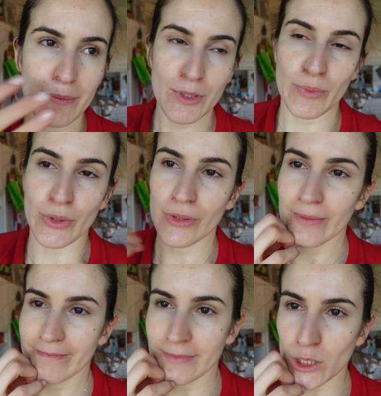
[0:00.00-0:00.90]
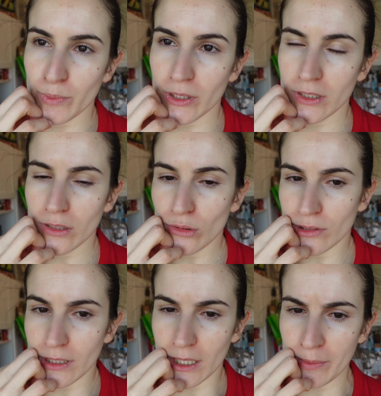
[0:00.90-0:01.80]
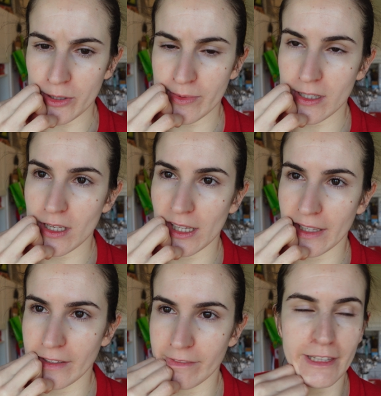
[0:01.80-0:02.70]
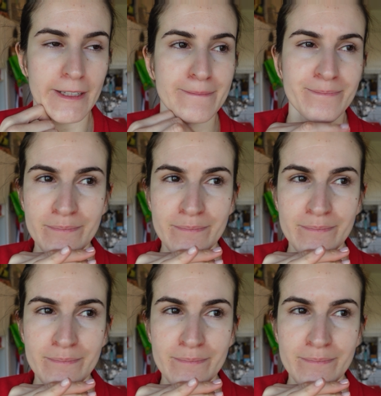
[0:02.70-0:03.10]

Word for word: Mas pronto, não se pode ter tudo. É mesmo assim a lei da vida.